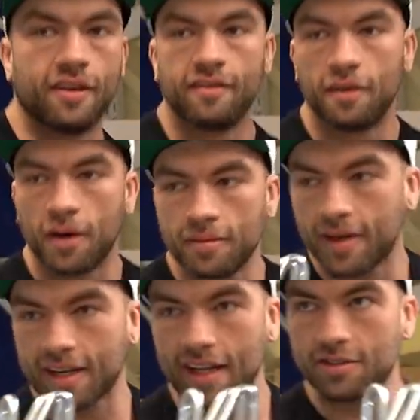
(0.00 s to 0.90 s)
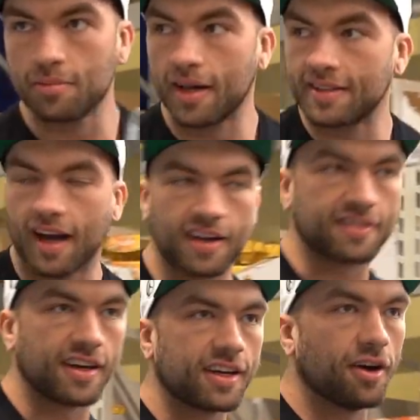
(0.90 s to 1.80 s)
Wir machen mal einen ganz normalen
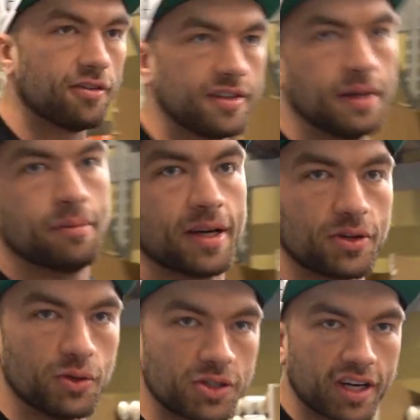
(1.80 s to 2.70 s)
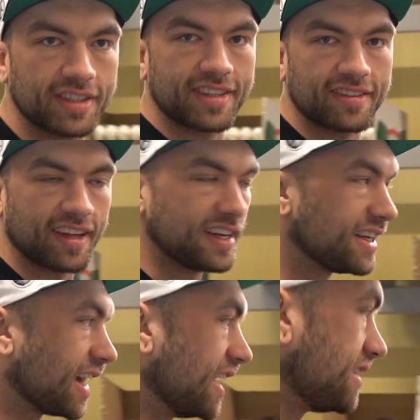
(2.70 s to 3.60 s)
Tageseinkauf. Mein Kühlschrank ist
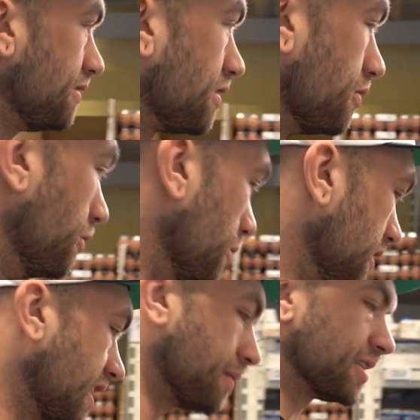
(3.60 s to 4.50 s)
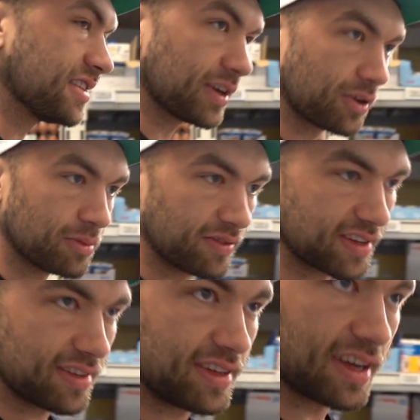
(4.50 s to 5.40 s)
tatsächlich relativ gefüllt, aber ich zeige euch mal,
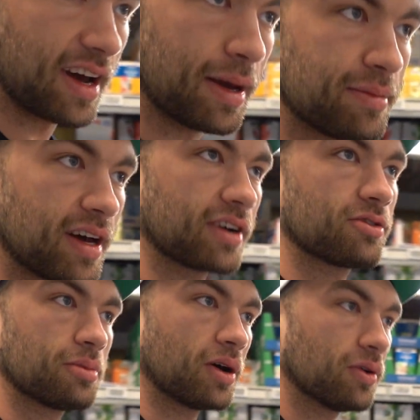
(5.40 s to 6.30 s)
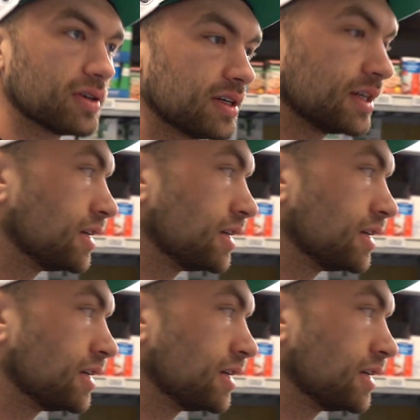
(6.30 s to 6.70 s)
was ich an einem Tag so brauche.